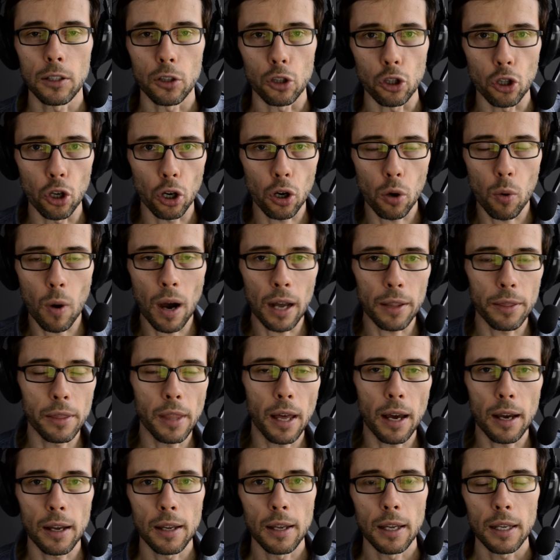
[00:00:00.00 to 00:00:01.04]

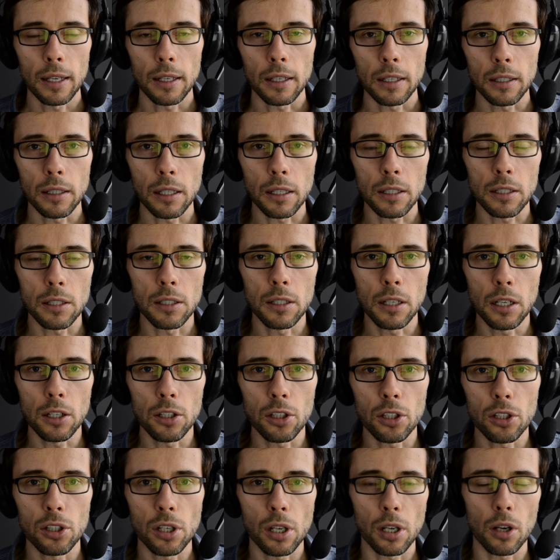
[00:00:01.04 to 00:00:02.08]
dokładna i tych
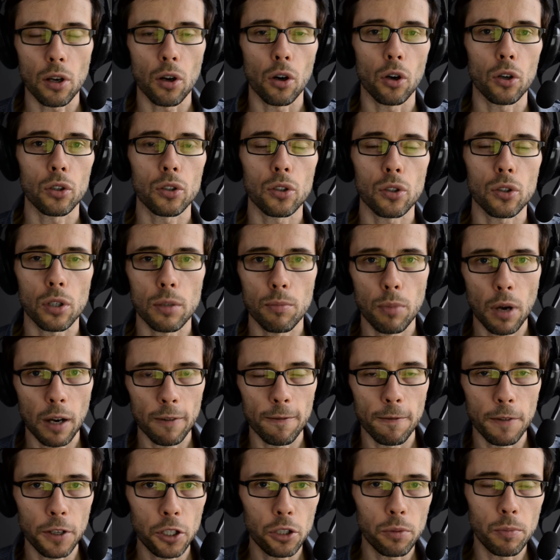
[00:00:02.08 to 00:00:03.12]
zdjęć, gdzie ostrość
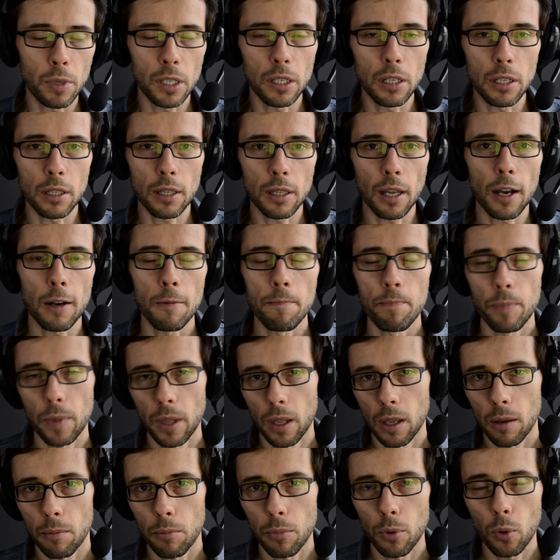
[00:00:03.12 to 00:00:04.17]
była wyśmienita,
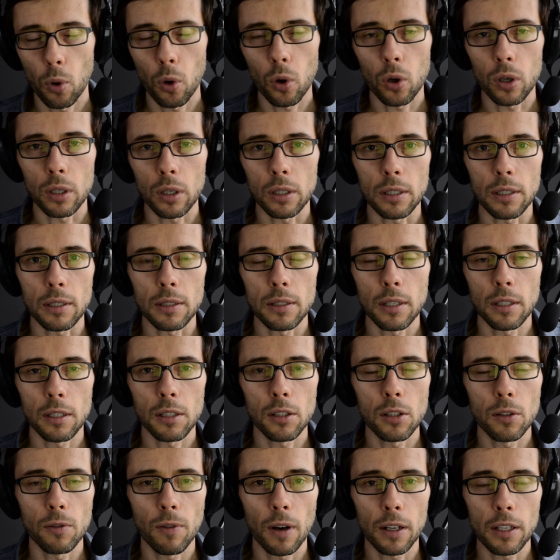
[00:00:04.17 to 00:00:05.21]
było e,
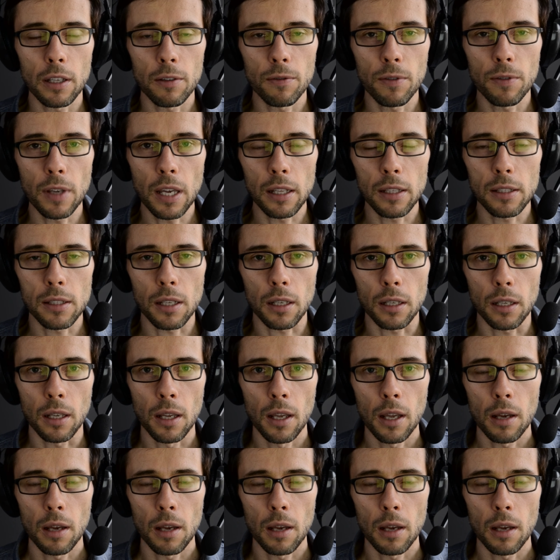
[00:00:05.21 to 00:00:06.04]
zdecydowanie więcej.